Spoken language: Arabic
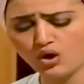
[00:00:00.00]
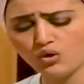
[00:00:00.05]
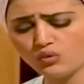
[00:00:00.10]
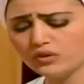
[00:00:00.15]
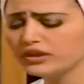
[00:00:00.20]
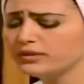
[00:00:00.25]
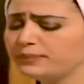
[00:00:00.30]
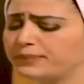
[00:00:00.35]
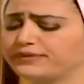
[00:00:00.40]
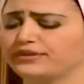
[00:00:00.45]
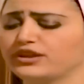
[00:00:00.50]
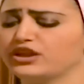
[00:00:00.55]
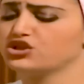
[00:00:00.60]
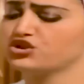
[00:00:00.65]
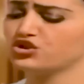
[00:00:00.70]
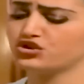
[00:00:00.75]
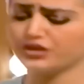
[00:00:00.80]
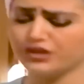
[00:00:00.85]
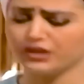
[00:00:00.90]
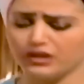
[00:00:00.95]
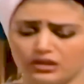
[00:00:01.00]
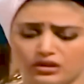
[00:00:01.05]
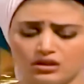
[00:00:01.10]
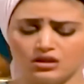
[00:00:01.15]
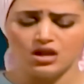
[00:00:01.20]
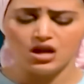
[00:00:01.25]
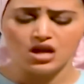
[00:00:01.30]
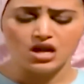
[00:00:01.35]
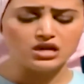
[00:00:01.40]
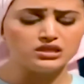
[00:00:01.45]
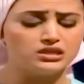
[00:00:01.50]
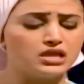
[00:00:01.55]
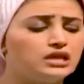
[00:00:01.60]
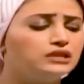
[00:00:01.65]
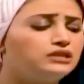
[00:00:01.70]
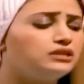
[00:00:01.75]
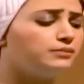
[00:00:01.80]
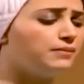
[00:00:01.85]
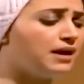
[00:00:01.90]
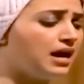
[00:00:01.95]
اوكي بدي اشتري اذا
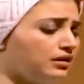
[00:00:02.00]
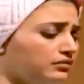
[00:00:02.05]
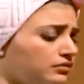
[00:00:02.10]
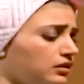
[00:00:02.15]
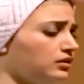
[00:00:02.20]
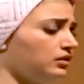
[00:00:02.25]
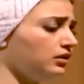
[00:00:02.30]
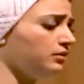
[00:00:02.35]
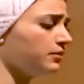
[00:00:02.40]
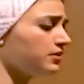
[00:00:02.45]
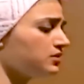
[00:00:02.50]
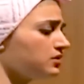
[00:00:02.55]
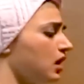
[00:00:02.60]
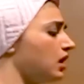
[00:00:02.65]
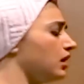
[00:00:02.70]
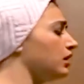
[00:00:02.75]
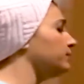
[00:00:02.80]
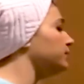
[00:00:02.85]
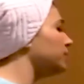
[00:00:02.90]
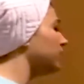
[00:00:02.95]
انت ما اعطيتني مصاري